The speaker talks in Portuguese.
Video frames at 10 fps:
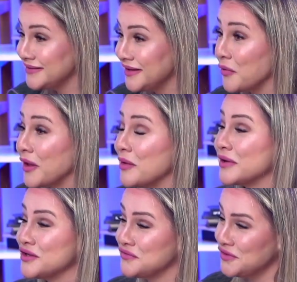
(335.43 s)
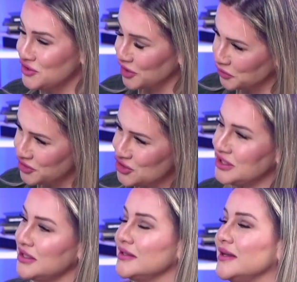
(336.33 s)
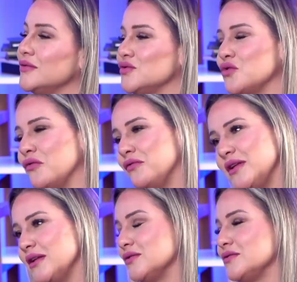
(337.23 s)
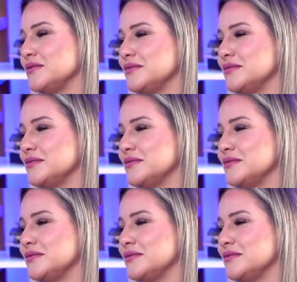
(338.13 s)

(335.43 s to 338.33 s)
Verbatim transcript: ter alguém para dividir a rotina. Então, quando alguém